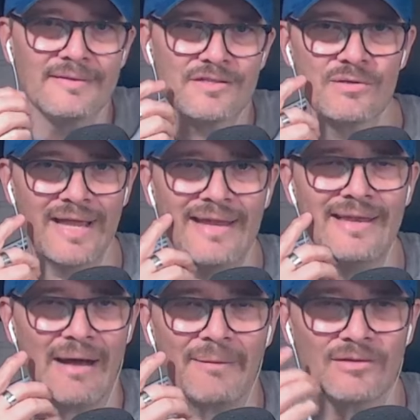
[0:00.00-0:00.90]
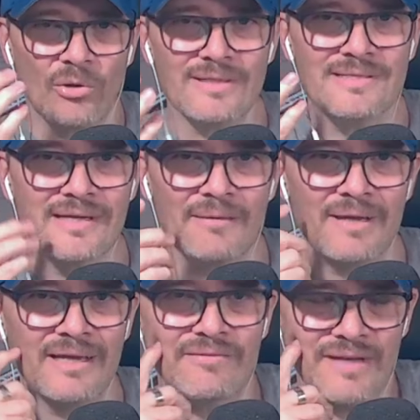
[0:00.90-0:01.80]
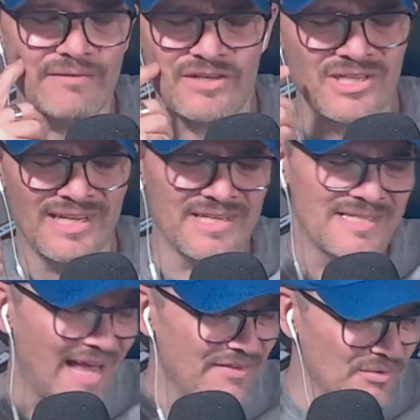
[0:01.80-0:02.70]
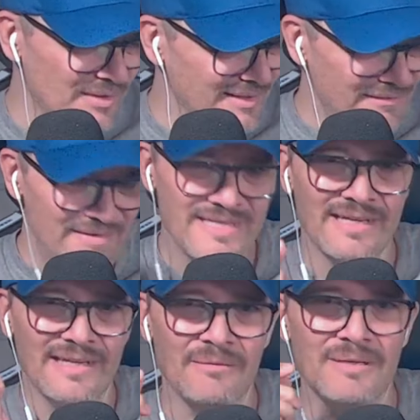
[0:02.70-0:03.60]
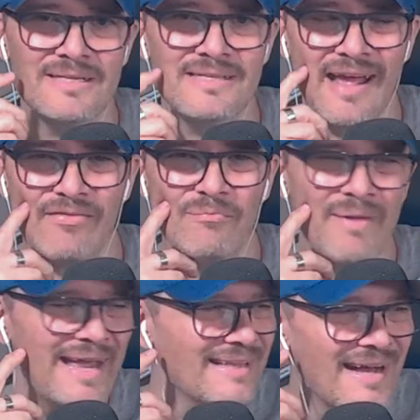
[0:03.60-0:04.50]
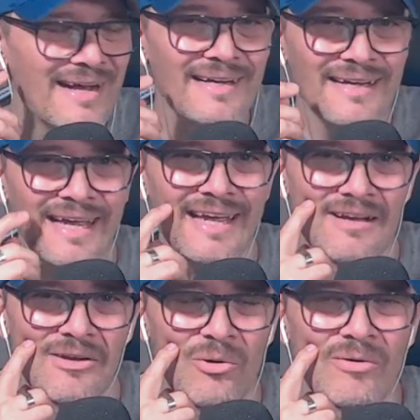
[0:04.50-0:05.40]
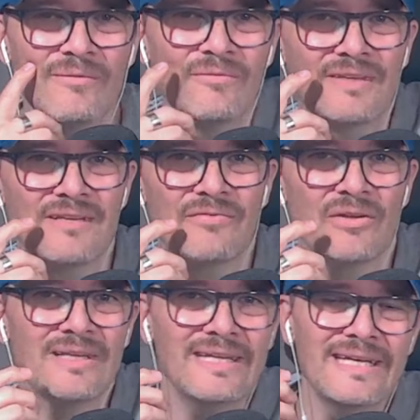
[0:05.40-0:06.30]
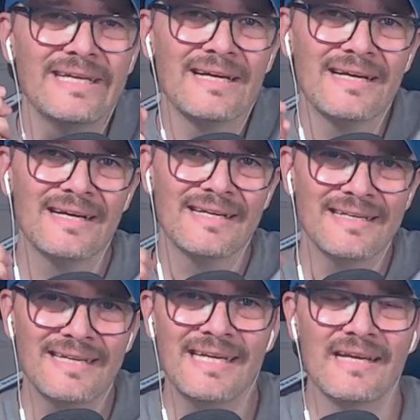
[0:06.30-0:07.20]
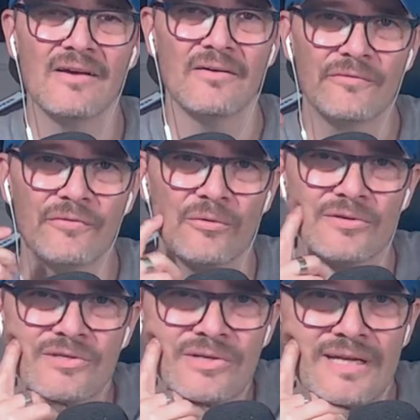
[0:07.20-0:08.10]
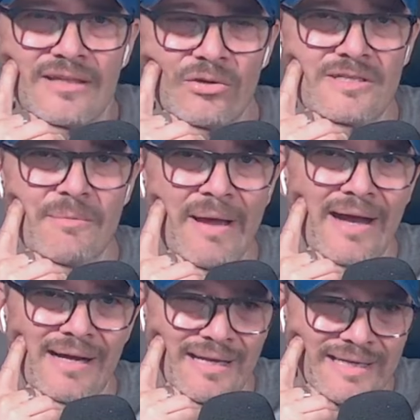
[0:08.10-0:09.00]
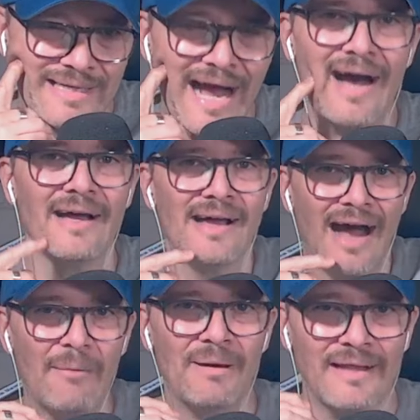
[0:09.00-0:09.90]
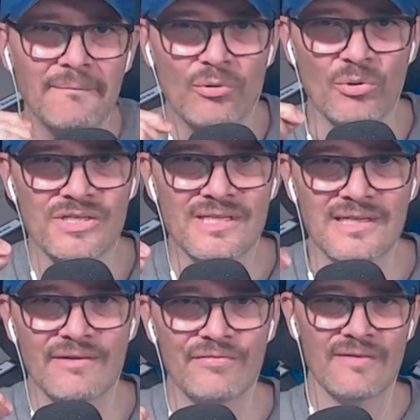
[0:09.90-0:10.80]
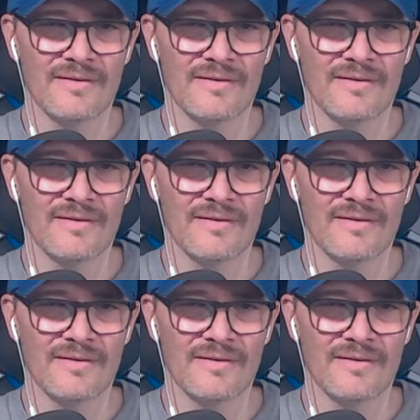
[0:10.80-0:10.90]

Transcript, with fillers: zu nennen, aber trotzdem, ich, ich verstehe das, also weiß ich nicht, mit diesen Elfmeter-Regelungen, das wird nie, nie funktionieren. Trotzdem ärgerlich. Ja, aber dann positiv.